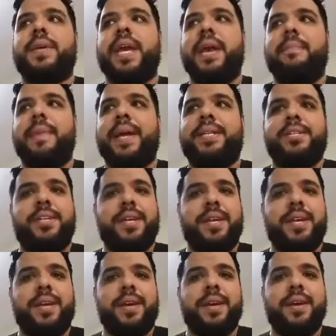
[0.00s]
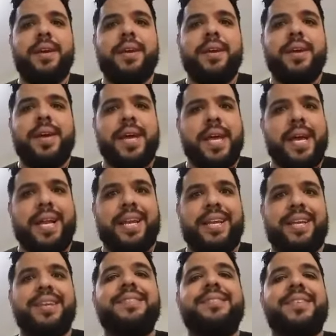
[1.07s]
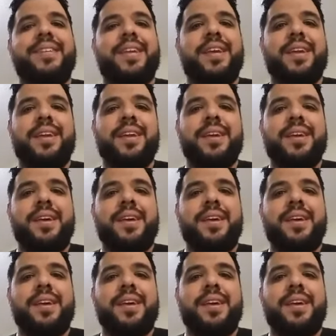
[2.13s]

que remete aí à realeza, né?